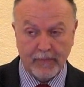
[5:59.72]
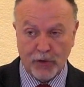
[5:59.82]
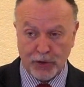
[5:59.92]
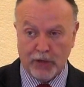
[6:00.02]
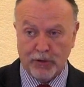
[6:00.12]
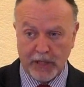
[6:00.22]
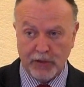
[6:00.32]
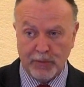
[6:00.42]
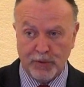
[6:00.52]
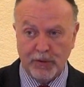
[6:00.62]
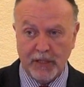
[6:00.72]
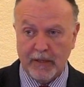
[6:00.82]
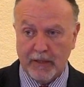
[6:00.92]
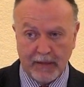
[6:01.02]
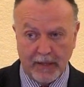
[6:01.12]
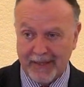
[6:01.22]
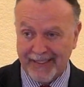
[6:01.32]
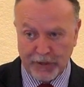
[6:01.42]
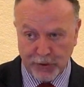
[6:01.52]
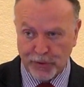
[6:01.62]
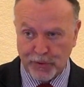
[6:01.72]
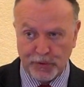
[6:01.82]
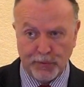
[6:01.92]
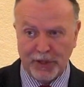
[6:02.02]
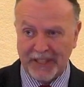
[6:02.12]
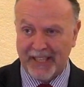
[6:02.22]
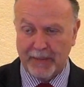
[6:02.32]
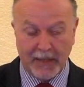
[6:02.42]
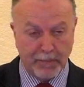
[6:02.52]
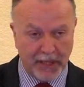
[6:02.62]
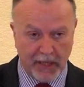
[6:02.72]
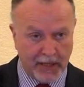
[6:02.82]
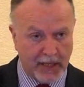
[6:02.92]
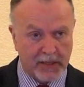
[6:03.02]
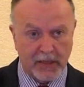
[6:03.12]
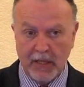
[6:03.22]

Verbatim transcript: ¿Os acordáis cómo le decía de todo, cómo le tiraba piedras